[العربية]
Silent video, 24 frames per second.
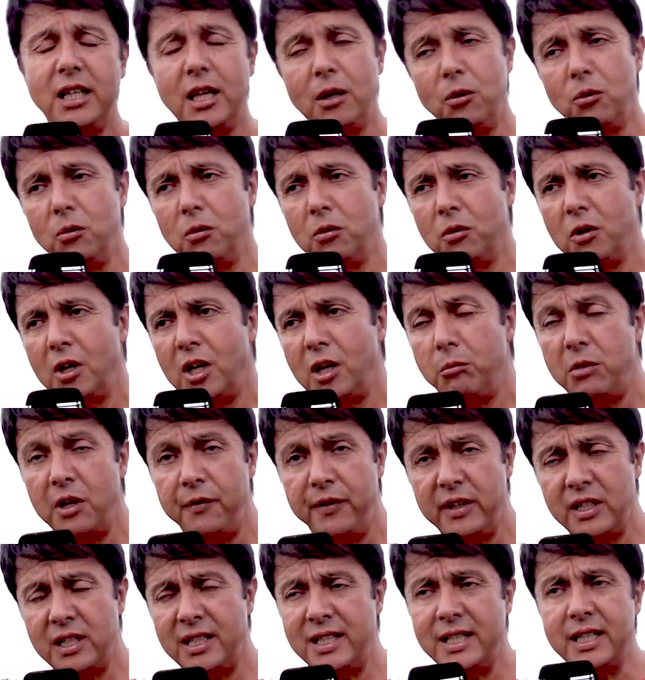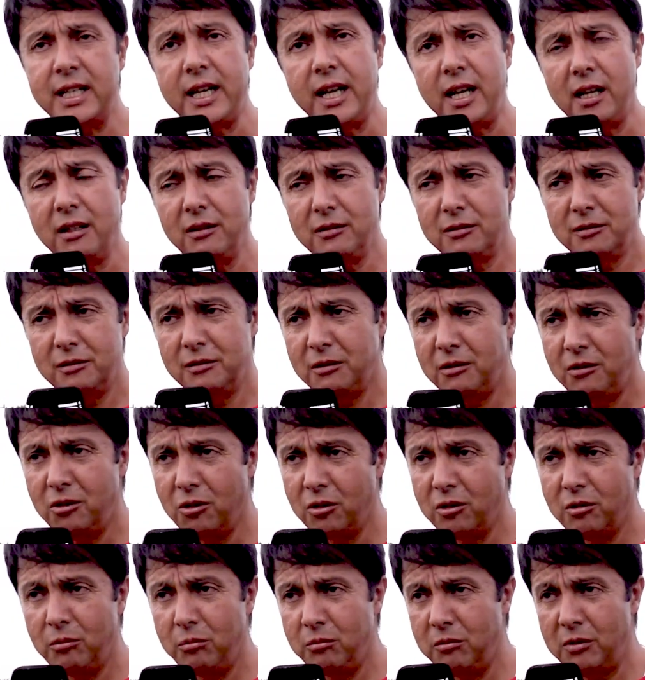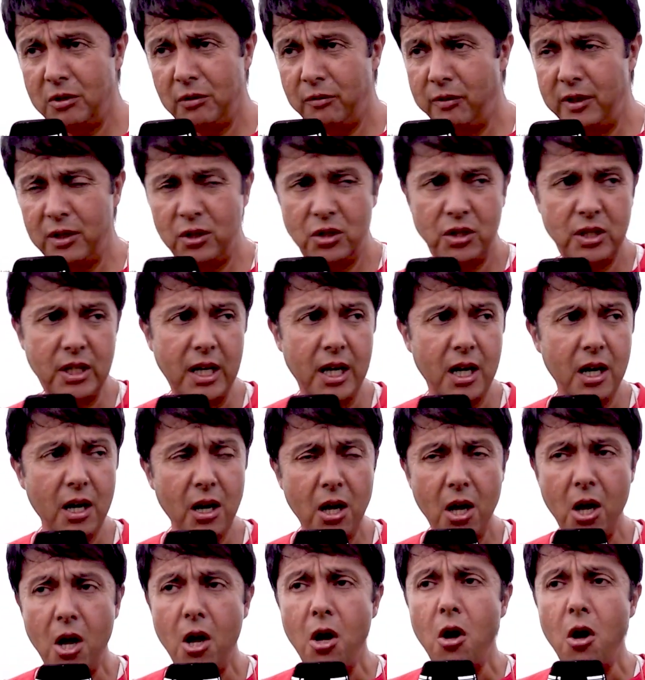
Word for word: ديالو ما فيهش الزريعه دونك ما فيهش الزريعه